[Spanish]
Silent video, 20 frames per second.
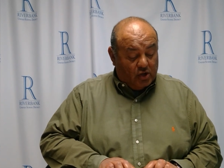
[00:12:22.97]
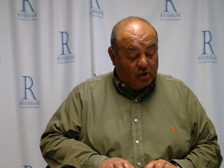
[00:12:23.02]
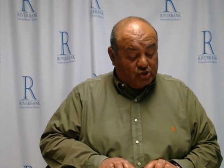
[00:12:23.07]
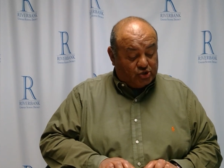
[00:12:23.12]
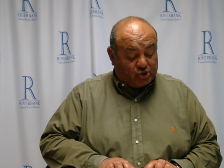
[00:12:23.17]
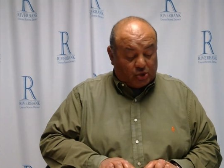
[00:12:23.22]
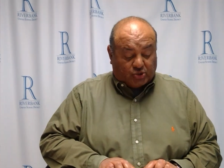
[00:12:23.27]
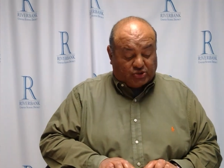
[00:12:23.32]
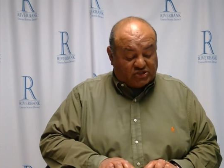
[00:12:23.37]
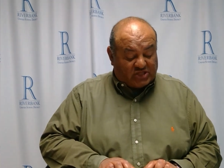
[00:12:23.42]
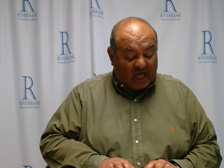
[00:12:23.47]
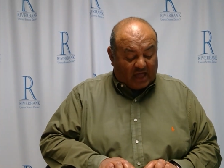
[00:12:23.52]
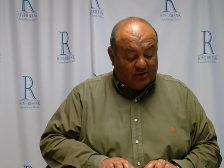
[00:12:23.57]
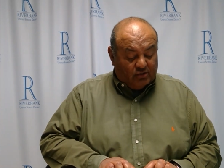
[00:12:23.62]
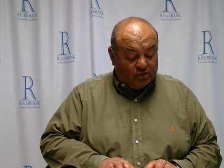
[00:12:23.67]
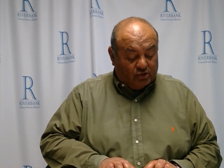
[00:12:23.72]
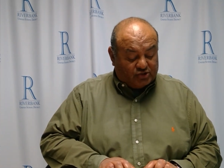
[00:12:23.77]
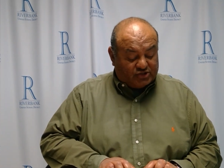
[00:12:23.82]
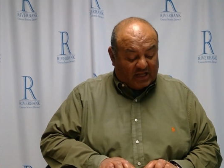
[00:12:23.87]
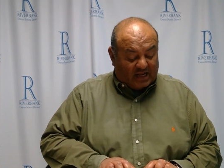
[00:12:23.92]

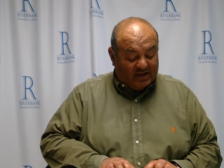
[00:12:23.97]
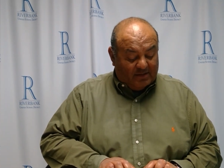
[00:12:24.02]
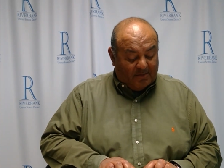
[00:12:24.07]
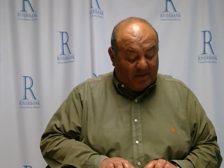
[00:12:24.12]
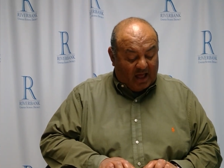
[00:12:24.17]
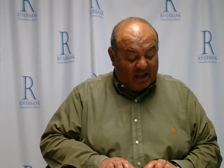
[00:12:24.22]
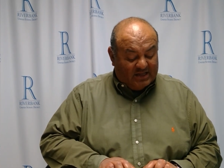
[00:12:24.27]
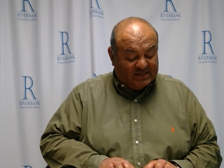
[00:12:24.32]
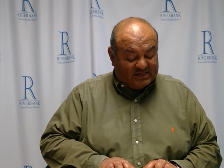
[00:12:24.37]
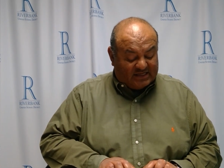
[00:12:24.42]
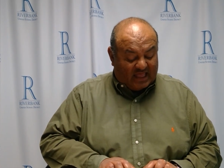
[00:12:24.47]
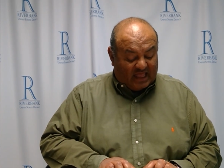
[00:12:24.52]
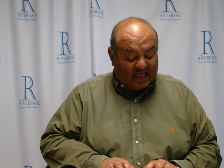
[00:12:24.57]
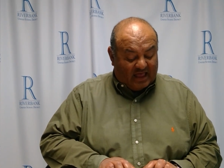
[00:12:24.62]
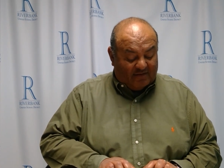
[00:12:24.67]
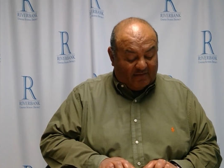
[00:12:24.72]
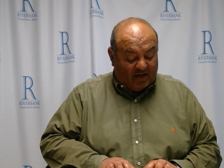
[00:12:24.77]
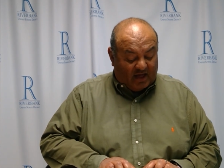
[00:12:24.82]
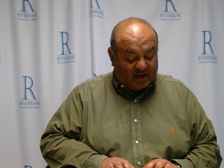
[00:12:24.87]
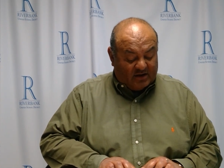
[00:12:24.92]
Soltaron los animales que
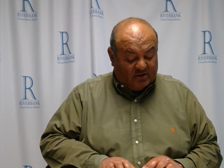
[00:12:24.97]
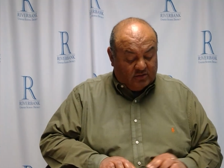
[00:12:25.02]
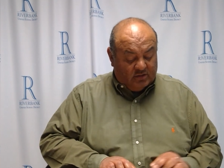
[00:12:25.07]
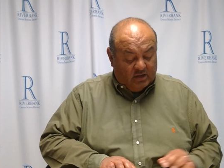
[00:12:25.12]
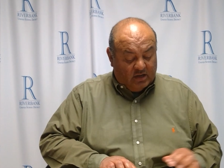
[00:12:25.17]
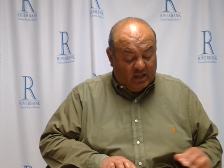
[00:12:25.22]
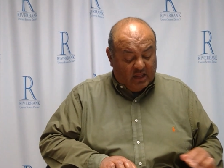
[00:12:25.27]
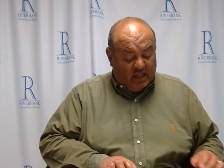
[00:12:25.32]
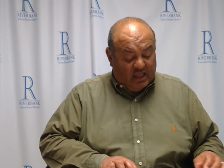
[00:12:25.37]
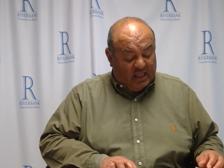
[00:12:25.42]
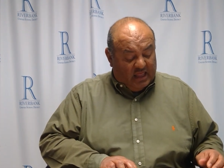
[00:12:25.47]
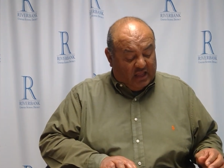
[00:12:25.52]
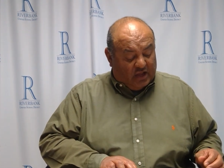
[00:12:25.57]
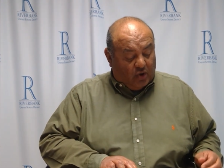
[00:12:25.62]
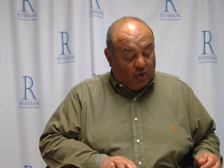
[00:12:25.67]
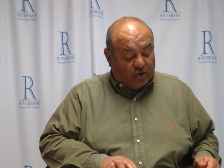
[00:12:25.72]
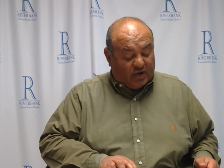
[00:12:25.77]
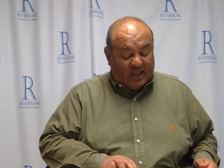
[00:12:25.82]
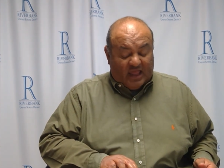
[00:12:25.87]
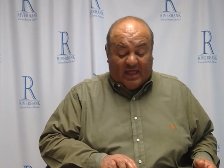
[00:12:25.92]
llevaron y
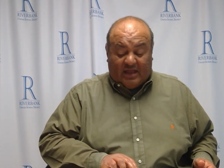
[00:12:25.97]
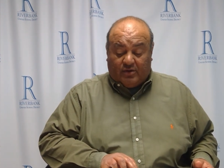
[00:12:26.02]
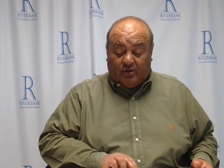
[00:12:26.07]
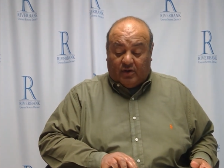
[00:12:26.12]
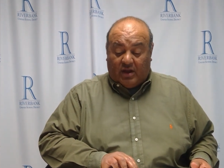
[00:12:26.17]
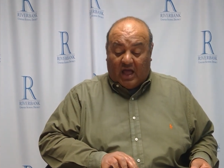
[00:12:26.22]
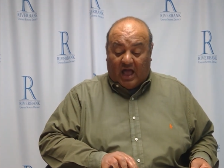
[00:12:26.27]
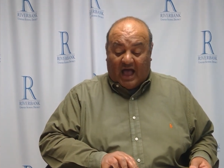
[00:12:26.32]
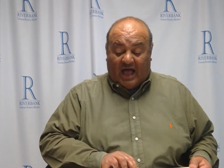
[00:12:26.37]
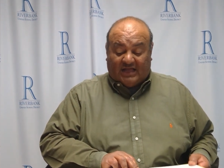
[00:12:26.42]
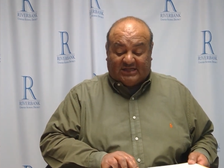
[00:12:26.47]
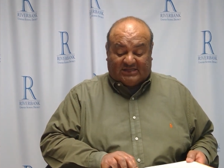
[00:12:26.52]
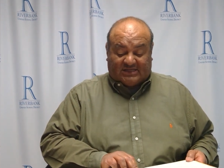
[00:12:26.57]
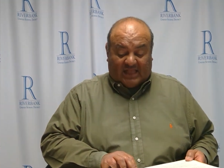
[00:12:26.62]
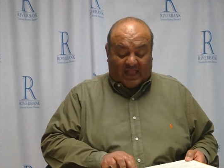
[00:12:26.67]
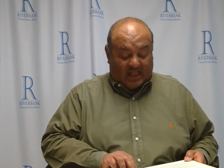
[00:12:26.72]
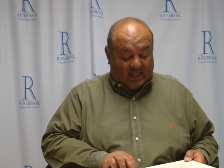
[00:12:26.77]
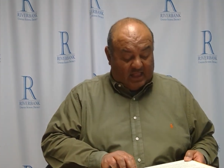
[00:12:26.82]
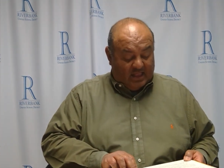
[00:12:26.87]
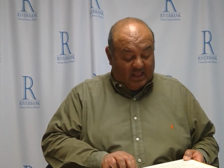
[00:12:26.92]
corrieron
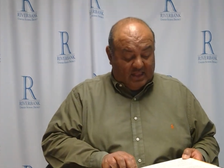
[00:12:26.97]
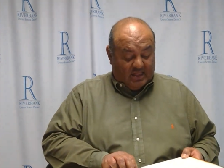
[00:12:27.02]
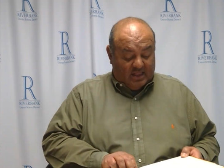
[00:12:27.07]
hasta,